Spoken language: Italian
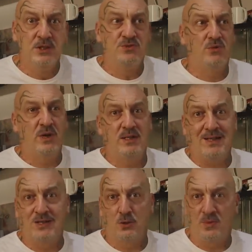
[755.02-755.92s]
ci vuole
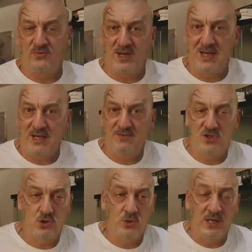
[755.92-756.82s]
tanto per fare la
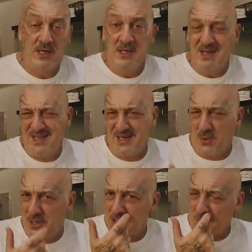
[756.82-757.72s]
revisione e da
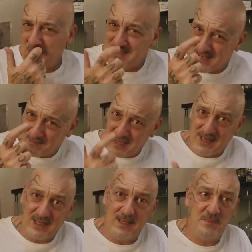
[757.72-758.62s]
quello che so mi
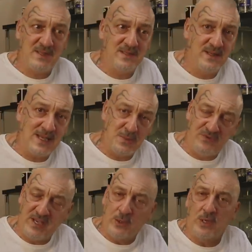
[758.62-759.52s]
sembra che i pezzi di ricambio
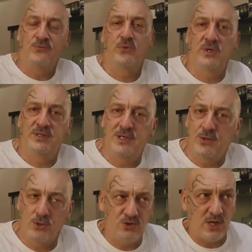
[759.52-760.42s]
vengano anche forniti agli
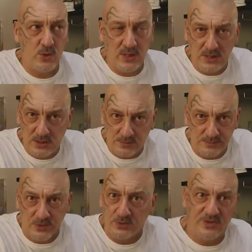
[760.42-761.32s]
orologiai, quindi
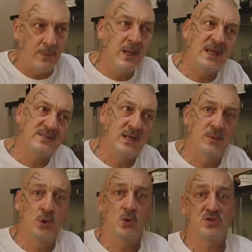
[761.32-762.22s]
non, non dovrebbe essere
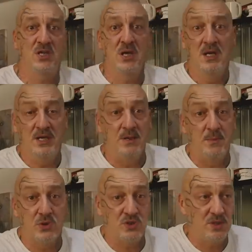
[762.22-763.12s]
nemmeno così
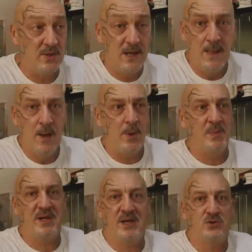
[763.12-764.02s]
impossibile. Poi
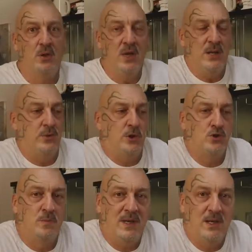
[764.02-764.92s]
per il resto è un
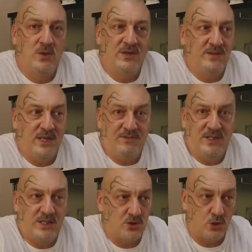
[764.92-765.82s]
orologio bello da ved-
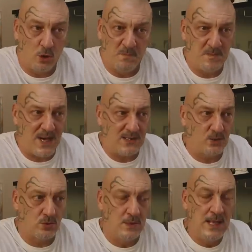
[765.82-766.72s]
vedersi,
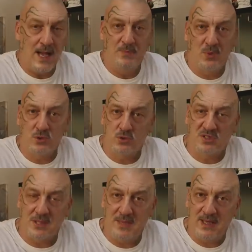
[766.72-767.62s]
compatto, al polso
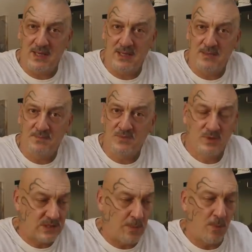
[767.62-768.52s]
sta bene,
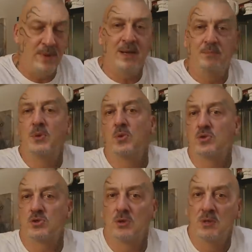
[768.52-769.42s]
sta proprio bene al
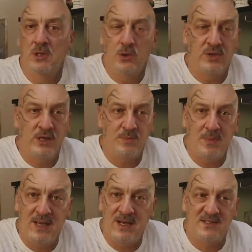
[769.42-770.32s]
polso, lo
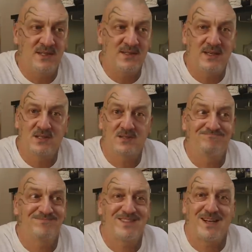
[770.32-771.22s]
riempie bene senza
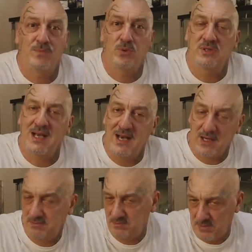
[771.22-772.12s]

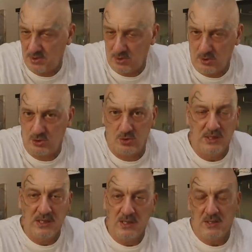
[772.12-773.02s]
strabordare, un
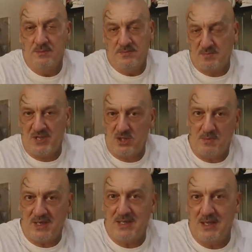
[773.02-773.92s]
orologio specie
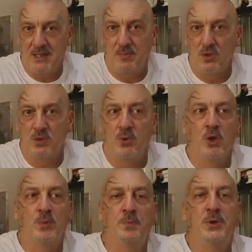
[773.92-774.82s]
per chi ha dei polsi un
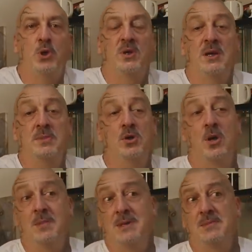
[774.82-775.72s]
pochino più piccoli del
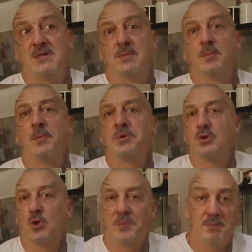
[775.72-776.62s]
mio, a me mi sembra un po'
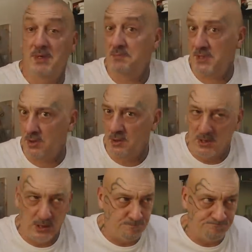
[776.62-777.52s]
piccolo per me, però...
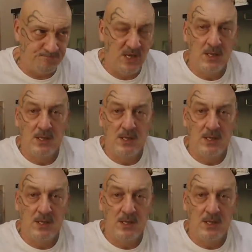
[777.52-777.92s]
Mm.